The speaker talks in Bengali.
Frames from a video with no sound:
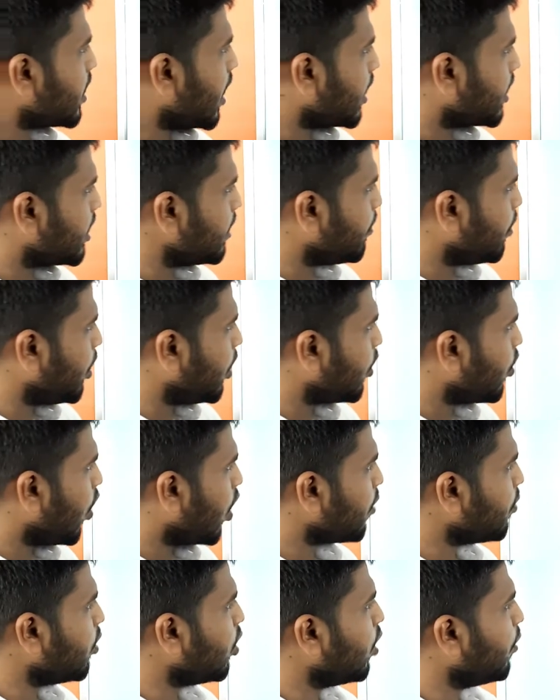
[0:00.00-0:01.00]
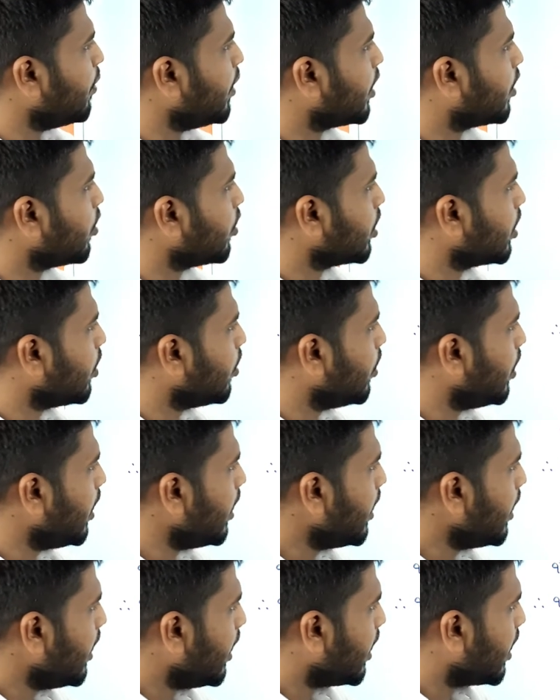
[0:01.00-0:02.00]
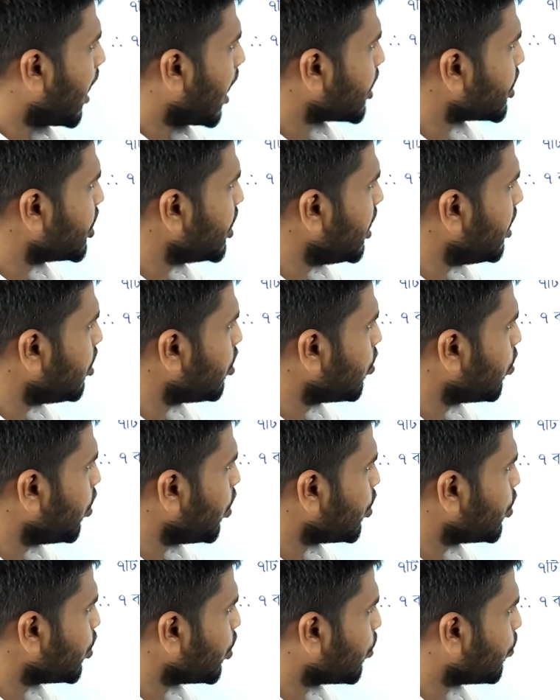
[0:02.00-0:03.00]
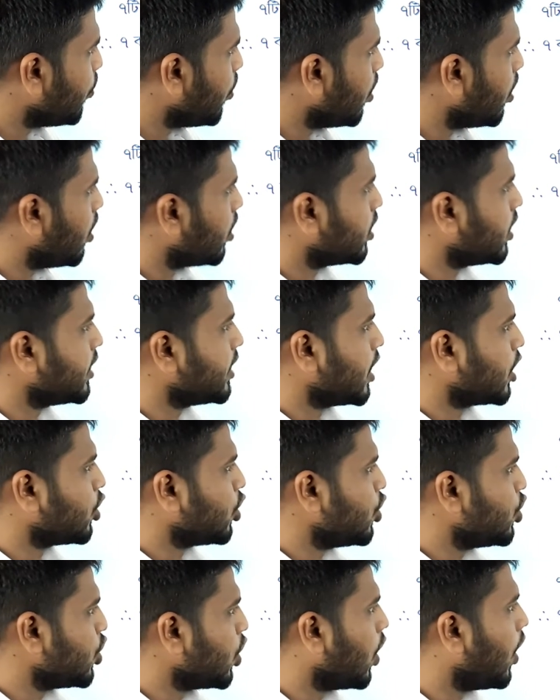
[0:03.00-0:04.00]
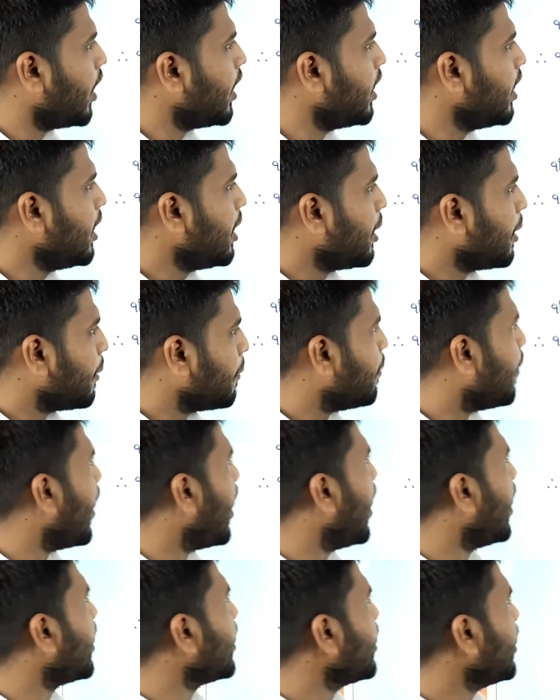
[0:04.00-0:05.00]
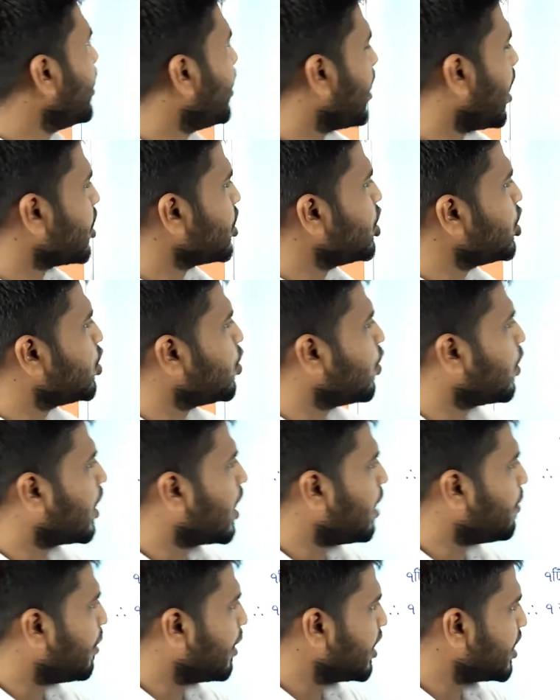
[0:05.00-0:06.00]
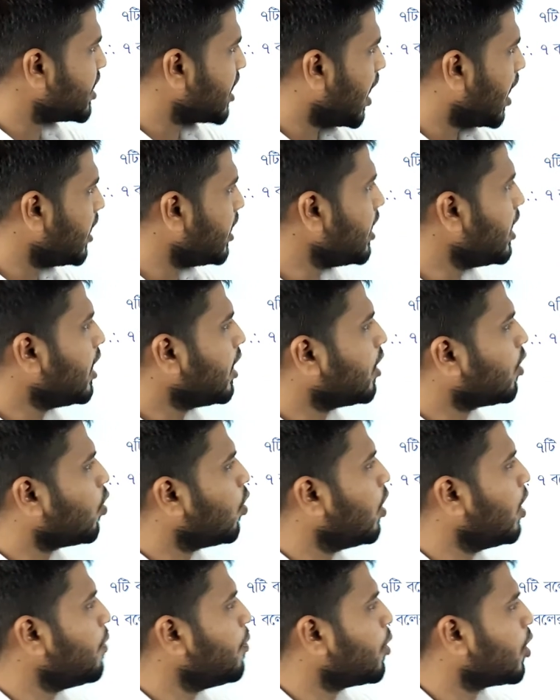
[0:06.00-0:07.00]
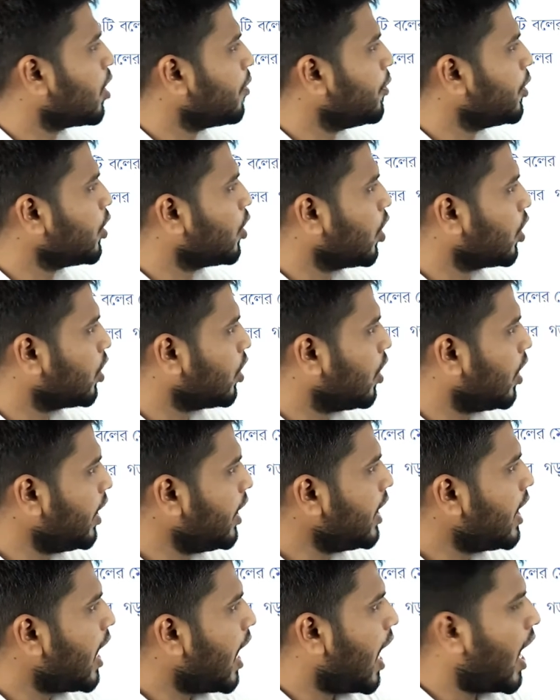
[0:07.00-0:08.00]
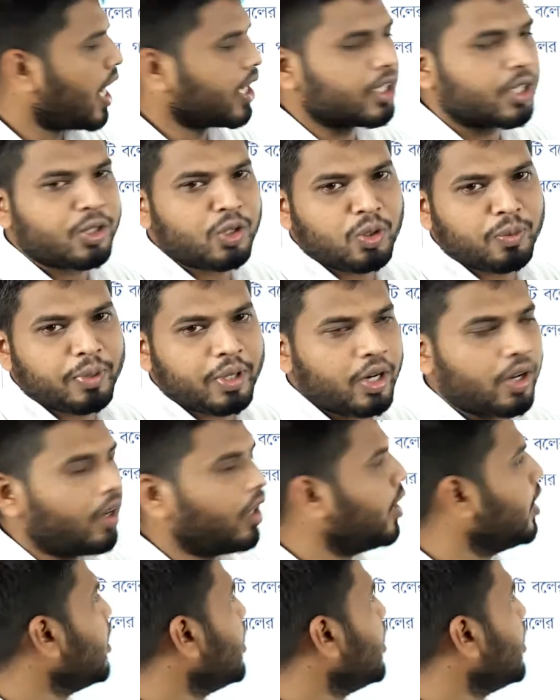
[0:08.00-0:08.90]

সাতটি বলের গড় মূল্য বের করতে হলে রাশিগুলোর যোগফল অর্থাৎ চারশো ছয় ভাগ রাশির সংখ্যা মানে সাত করলে মোটামুটি কত হয় আটান্ন বের হয়